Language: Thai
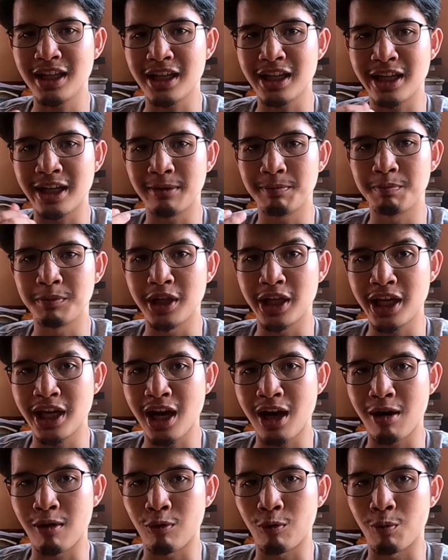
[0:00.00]
ที่คลิปนี้
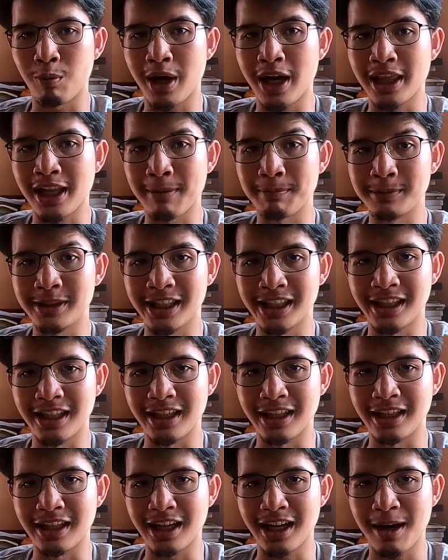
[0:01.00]
เอามานำเสน
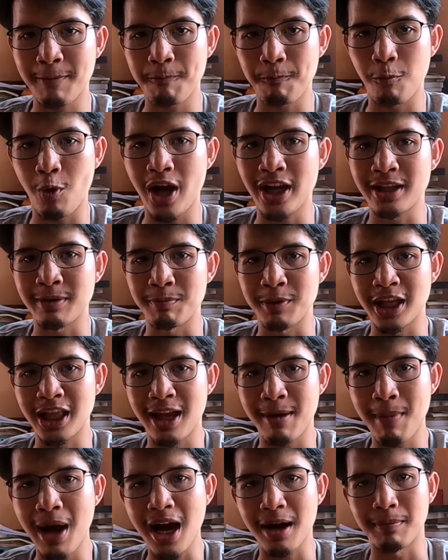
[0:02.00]
อนะครับ ว่าจะมีอะ
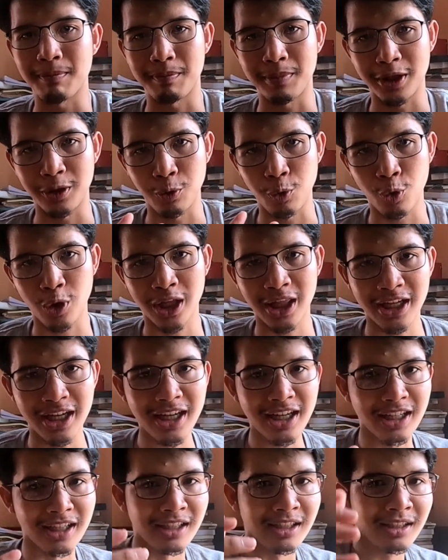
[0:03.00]
ไรบ้างไปดูกันเล
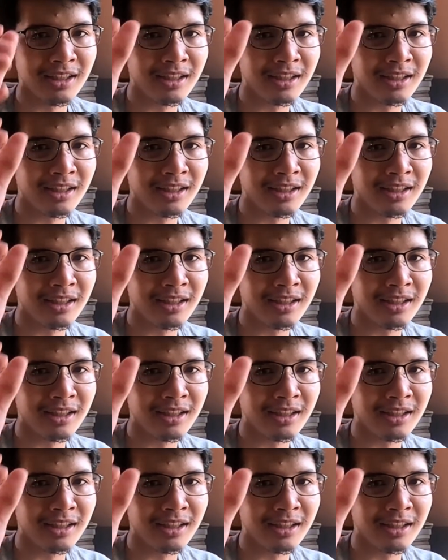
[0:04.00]
ย